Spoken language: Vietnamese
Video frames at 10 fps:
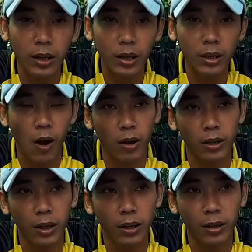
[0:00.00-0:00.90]
hư đọt
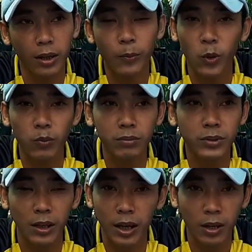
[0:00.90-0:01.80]
thì lâm cũng
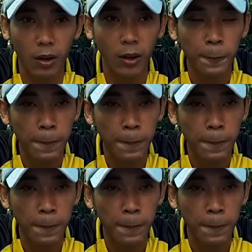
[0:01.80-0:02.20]
xử lý thôi